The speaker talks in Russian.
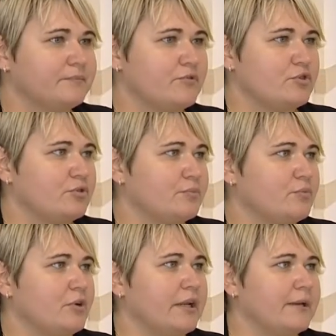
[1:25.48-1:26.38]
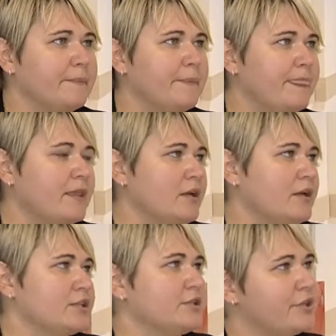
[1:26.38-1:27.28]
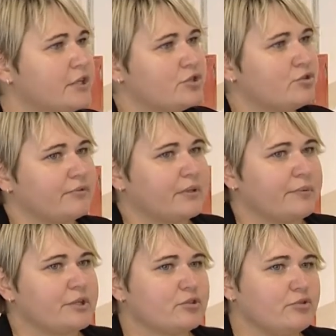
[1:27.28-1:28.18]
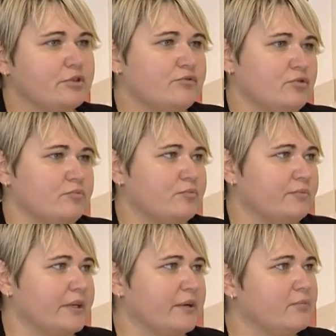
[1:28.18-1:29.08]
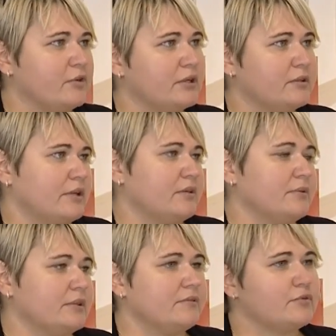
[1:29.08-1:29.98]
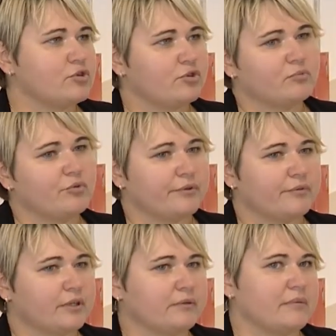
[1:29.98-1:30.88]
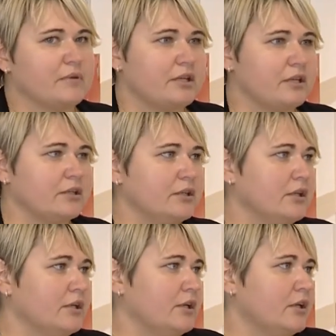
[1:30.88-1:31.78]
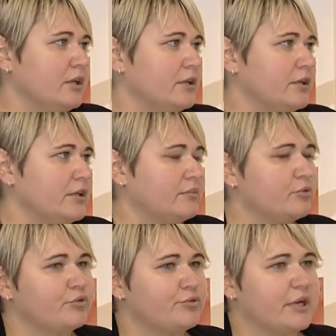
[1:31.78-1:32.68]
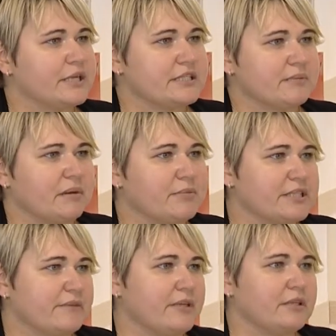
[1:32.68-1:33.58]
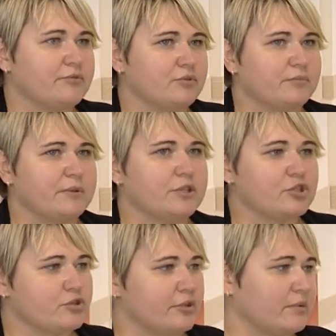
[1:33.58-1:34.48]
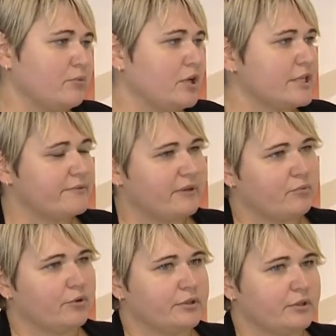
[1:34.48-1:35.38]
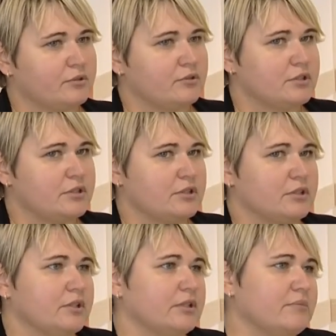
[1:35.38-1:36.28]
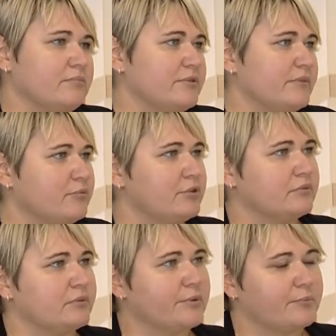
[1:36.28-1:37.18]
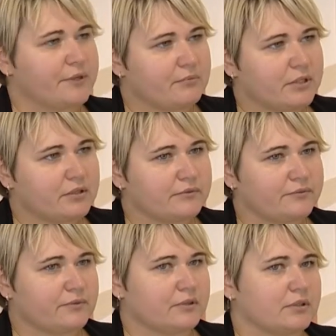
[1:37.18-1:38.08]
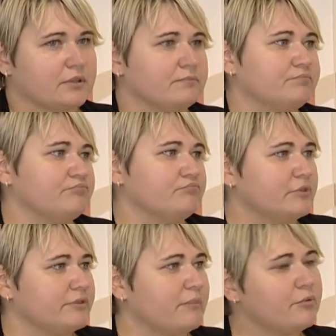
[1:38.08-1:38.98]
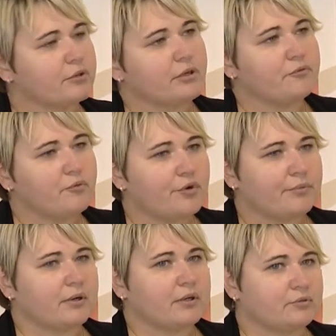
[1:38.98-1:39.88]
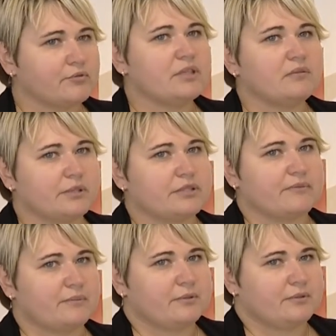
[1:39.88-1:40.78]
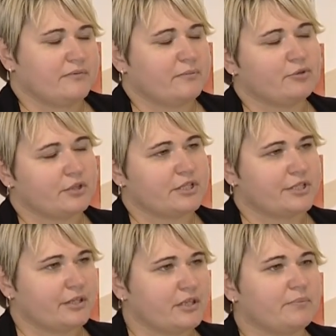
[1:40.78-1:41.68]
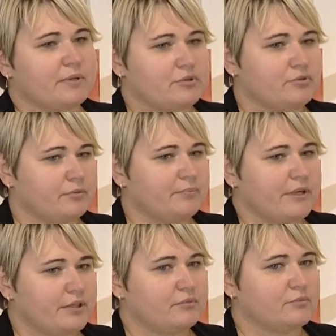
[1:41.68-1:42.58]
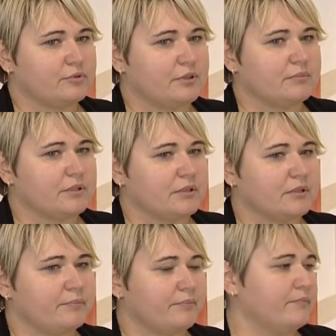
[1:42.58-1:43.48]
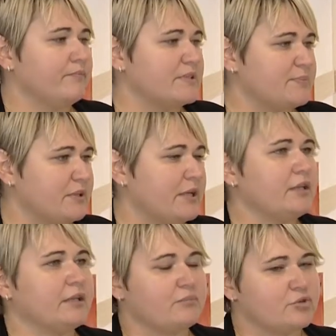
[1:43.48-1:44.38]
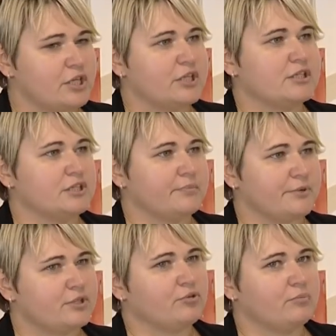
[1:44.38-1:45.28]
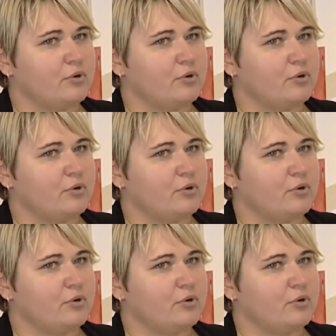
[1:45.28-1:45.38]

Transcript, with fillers: все более централизованно происходит, все на более как бы высоком уровне. В Америке э, немного другая система образования в том плане, что она более свободная. То есть э, там свободный выбор предметов, э, свободная форма. Но в целом это свободная страна, и поскольку, поэтому именно воспитание и обучение детей происходит